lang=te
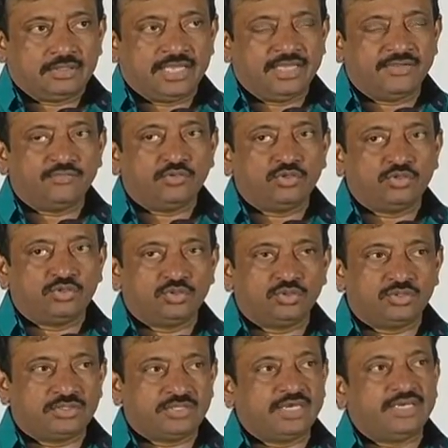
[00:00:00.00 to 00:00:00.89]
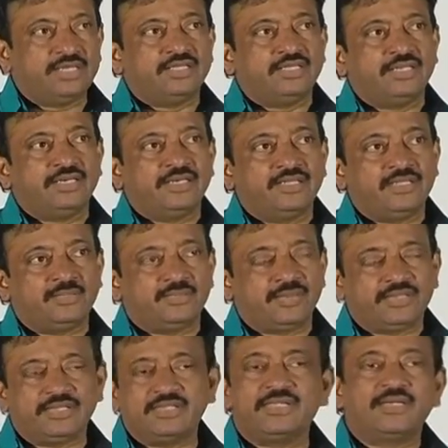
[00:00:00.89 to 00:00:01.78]
ఏమవుతుందో తెలియదు అనేది
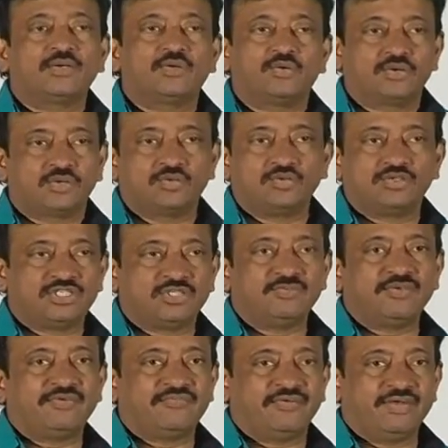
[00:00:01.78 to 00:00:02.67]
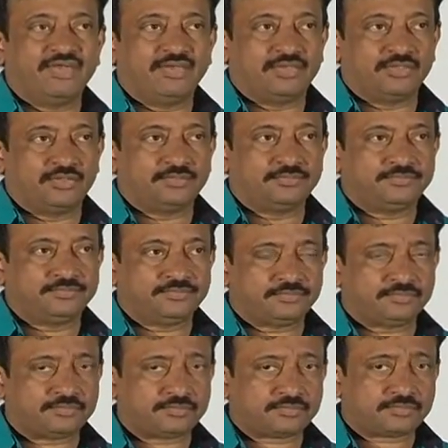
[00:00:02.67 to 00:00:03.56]
ప్రతి దాంట్లో ఉండదు సినిమా ఫీల్డ్ కాదు
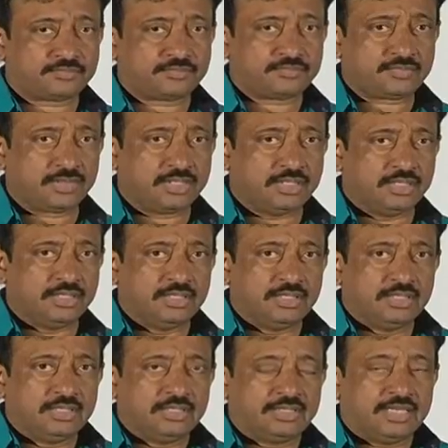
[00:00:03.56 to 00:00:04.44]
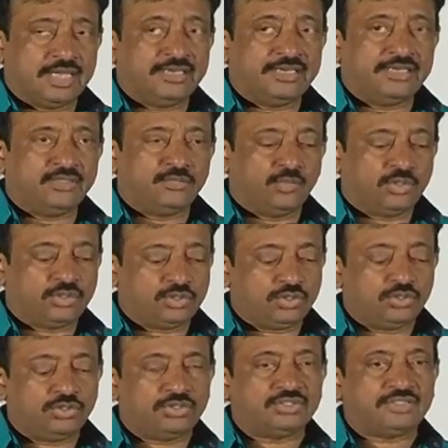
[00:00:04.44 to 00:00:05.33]
కానీ అది
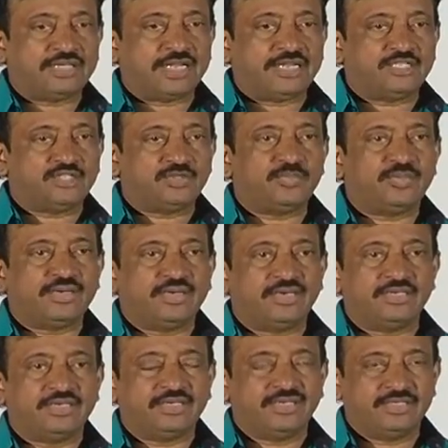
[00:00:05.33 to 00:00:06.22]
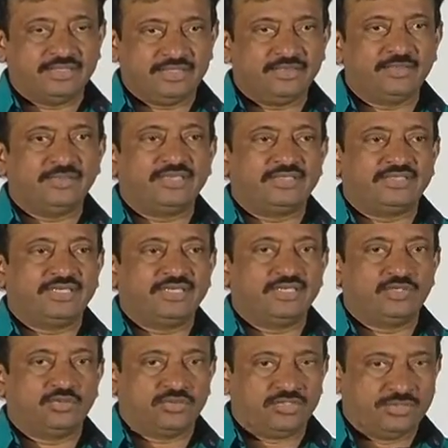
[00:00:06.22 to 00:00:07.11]
మొత్తం ట్రాన్స్పరెంట్గా ఇది మా
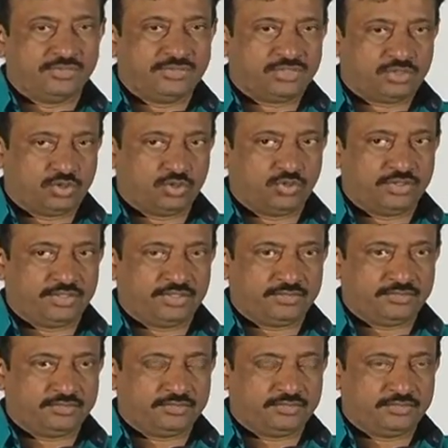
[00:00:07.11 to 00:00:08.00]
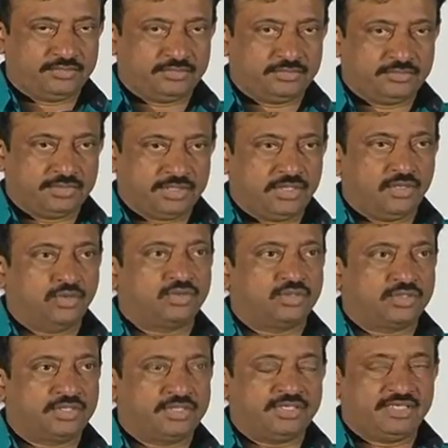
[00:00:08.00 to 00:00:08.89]
చేయలేదు ఇది మా స్టోరీ ఇలా
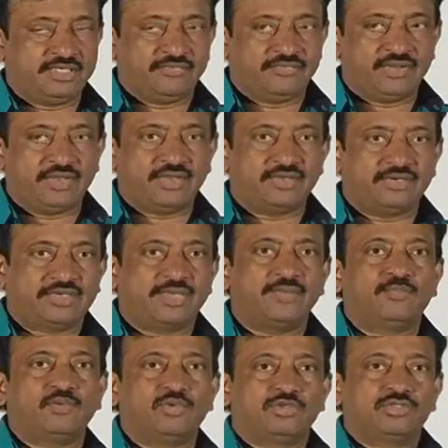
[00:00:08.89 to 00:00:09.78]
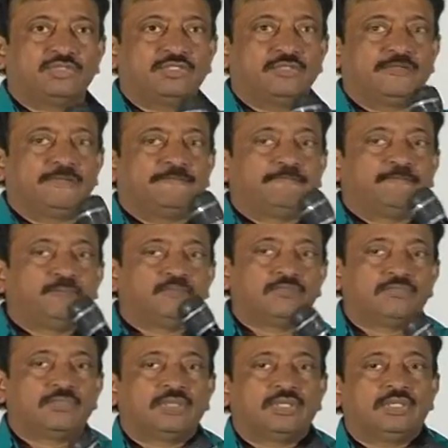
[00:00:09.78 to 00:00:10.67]
ఉంటుంది ఈ ఫలానా టైంలో వస్తుంది
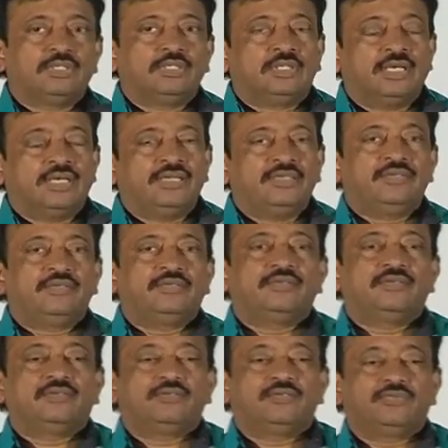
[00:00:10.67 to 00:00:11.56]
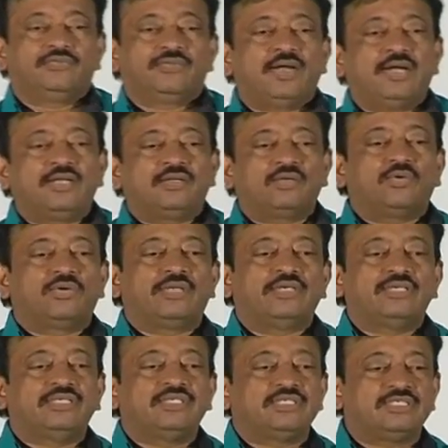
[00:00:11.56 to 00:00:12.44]
అని వాళ్ళకు ఒక
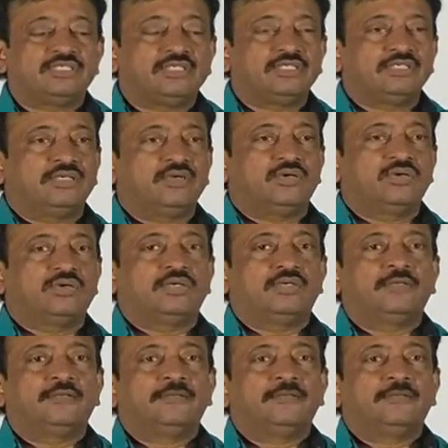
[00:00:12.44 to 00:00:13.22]
ఇంట్రెస్టింగ్ ఒక